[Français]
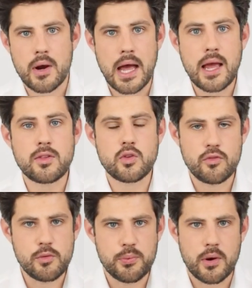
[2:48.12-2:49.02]
Là, ce que
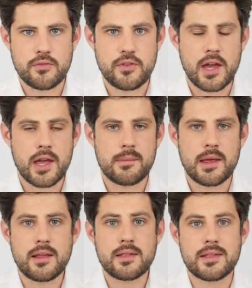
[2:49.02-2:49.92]
vous pourrez faire, eh
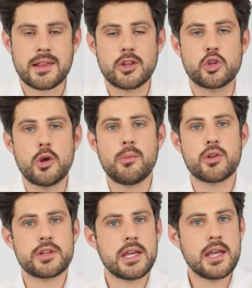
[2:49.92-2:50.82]
bien, c'est
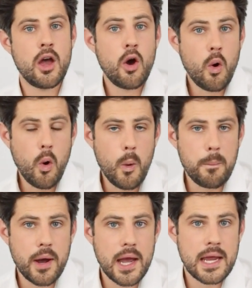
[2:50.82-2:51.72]
demander
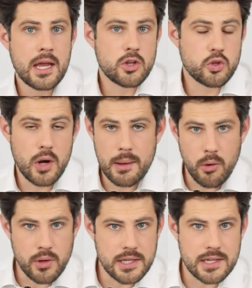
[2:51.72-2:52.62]
auprès de la
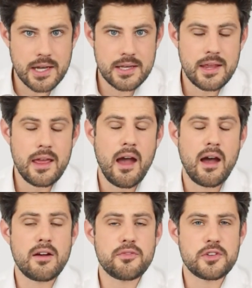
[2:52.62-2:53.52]
banque qui traînait
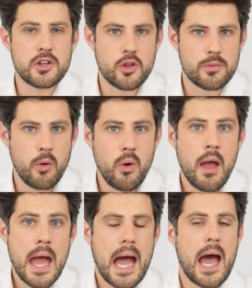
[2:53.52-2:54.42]
un financement
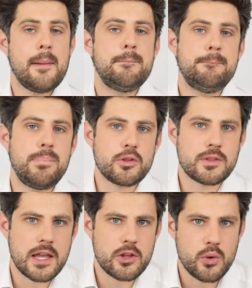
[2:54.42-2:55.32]
a
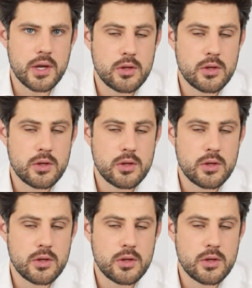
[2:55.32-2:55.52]
posteriori.